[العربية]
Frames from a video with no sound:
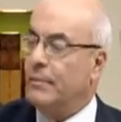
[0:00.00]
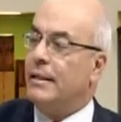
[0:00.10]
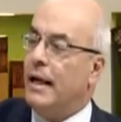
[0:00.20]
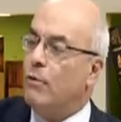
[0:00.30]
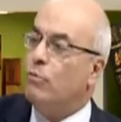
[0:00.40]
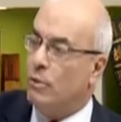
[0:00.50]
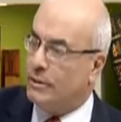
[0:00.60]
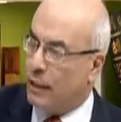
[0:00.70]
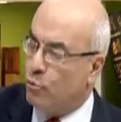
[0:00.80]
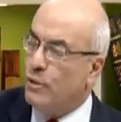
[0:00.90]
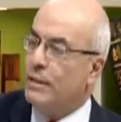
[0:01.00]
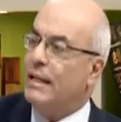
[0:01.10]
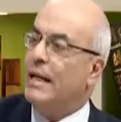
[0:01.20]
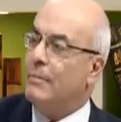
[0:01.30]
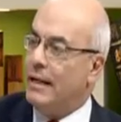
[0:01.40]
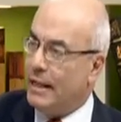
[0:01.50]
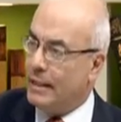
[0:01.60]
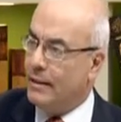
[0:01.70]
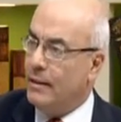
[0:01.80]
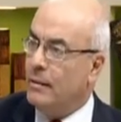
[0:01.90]
من أول تكوين إلى
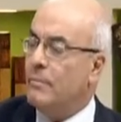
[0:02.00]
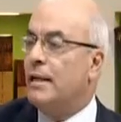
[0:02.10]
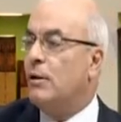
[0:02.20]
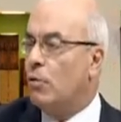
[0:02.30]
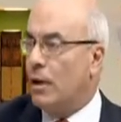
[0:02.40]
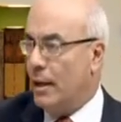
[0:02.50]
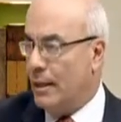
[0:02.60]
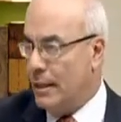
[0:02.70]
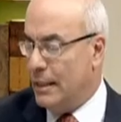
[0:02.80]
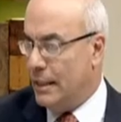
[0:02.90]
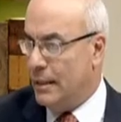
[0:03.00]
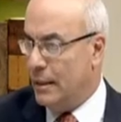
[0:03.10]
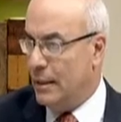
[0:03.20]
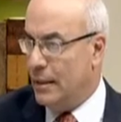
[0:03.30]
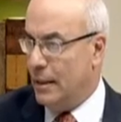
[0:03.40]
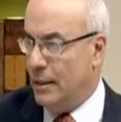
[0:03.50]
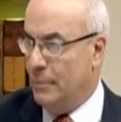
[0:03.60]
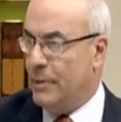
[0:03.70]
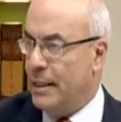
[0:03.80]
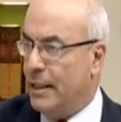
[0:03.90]
ملاخي من اللغة
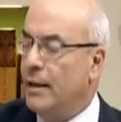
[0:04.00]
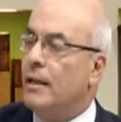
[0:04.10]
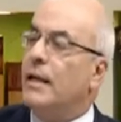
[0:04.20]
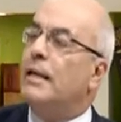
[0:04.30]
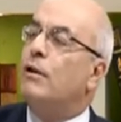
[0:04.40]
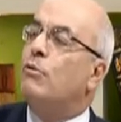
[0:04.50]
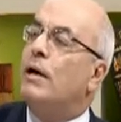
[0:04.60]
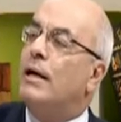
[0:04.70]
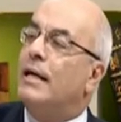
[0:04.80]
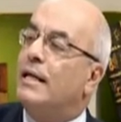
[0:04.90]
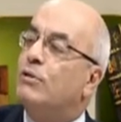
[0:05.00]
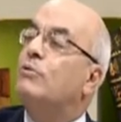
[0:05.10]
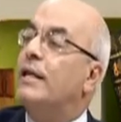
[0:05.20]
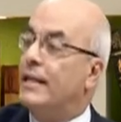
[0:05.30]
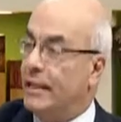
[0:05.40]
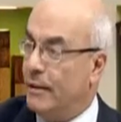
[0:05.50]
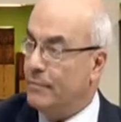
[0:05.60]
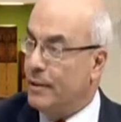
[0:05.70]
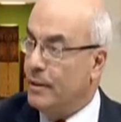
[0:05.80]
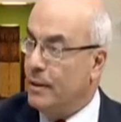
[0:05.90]
العبرية عبرية. إلى اللغة اليونانية
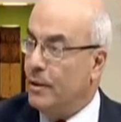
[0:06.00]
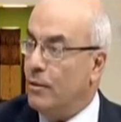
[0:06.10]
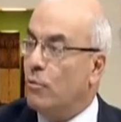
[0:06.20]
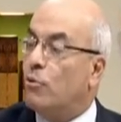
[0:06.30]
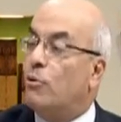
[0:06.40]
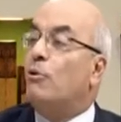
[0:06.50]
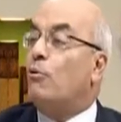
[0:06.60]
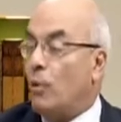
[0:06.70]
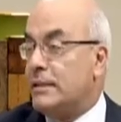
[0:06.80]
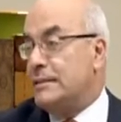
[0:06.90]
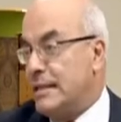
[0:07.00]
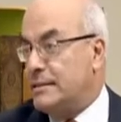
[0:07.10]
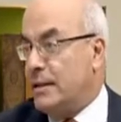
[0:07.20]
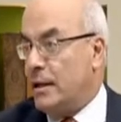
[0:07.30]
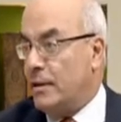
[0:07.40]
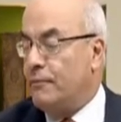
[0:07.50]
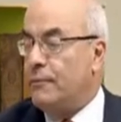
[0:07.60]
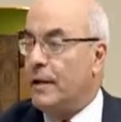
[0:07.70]
كويس أوي وكويس الناس تعرف